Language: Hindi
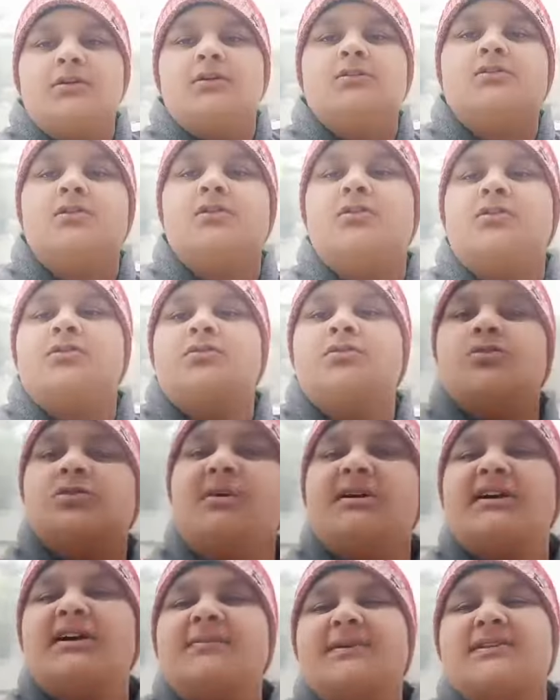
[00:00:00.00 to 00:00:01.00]
तो
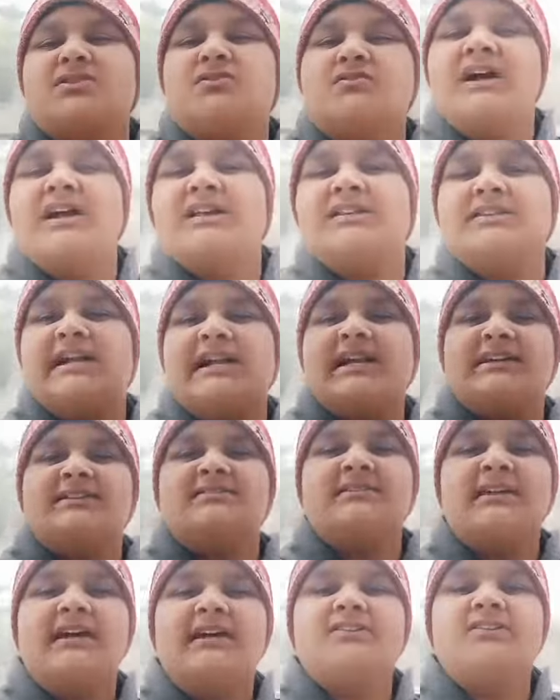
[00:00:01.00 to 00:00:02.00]
सुबह का बज चुका है साढ़े
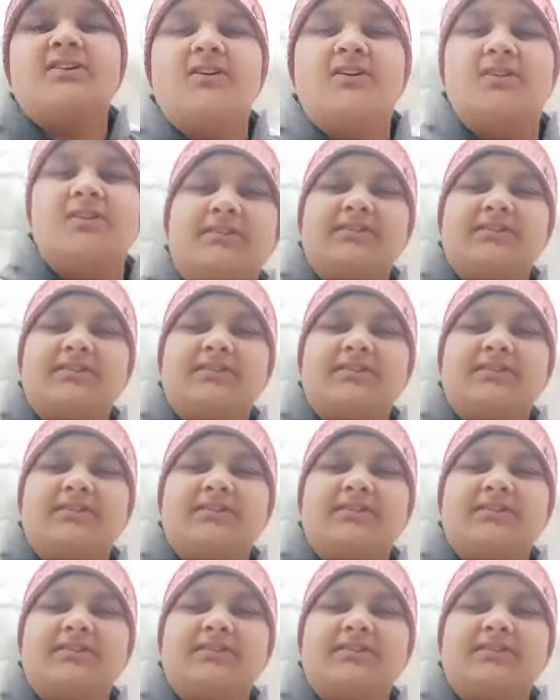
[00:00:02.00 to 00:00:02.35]
सात और